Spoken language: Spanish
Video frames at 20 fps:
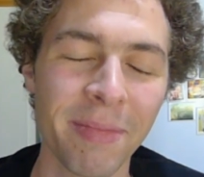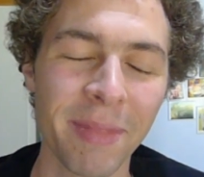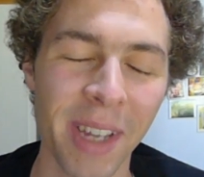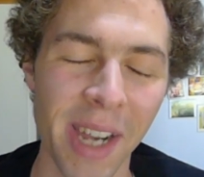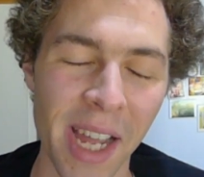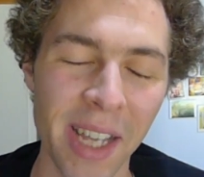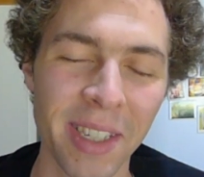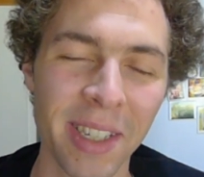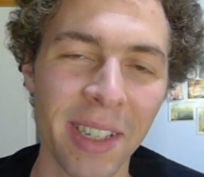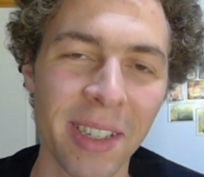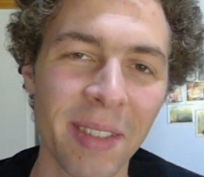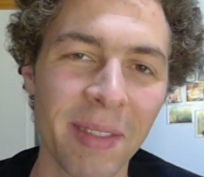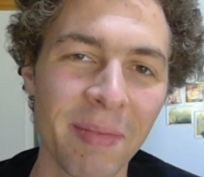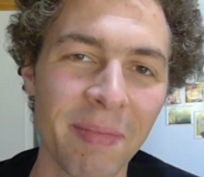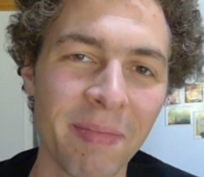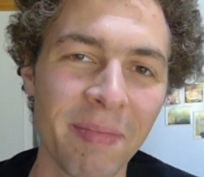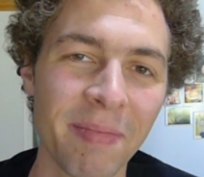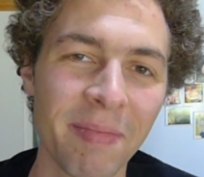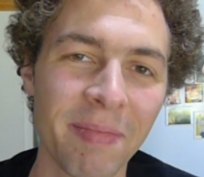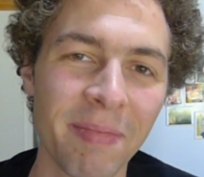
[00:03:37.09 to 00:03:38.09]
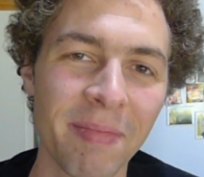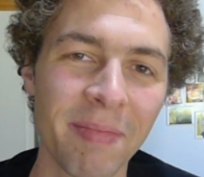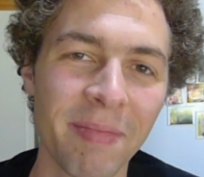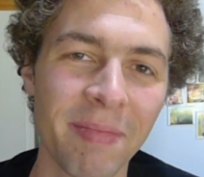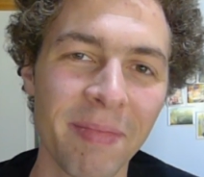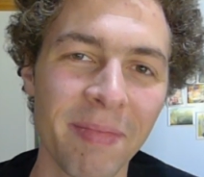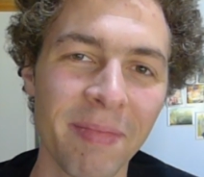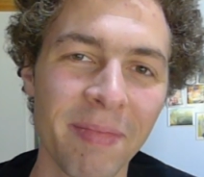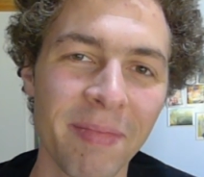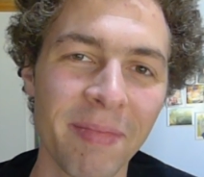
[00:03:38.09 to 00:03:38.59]
Gracias.
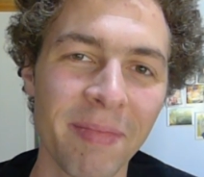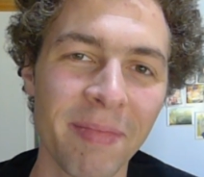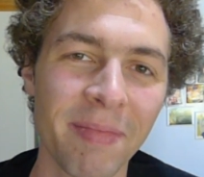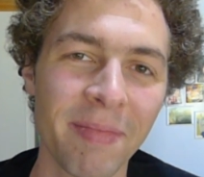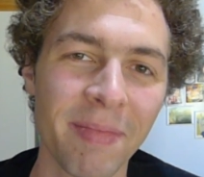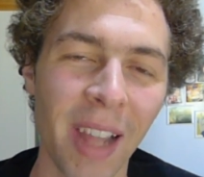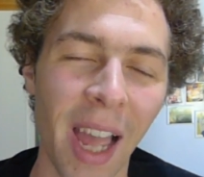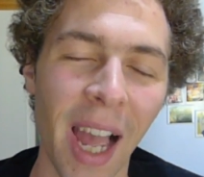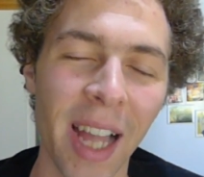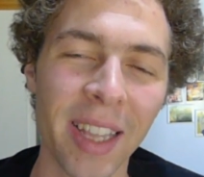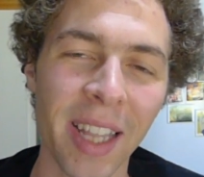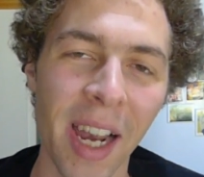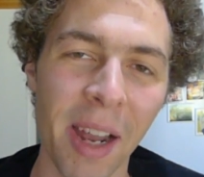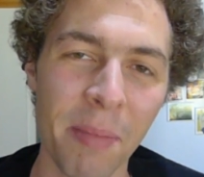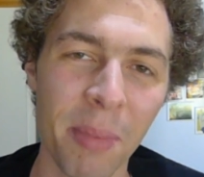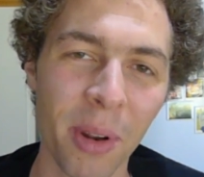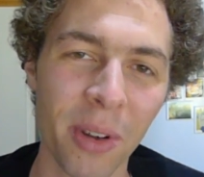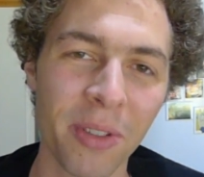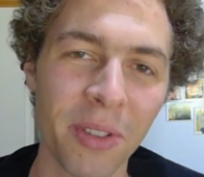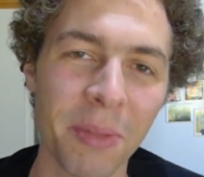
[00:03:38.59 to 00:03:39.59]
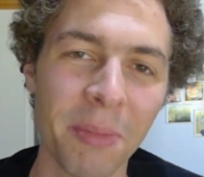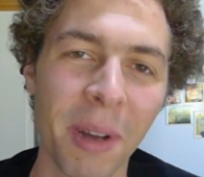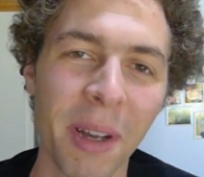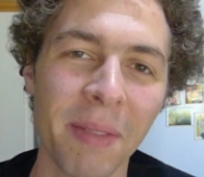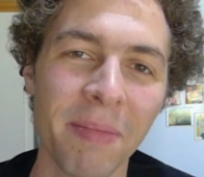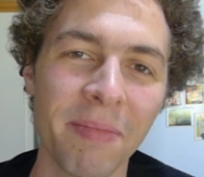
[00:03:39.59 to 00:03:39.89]
Hasta la próxima.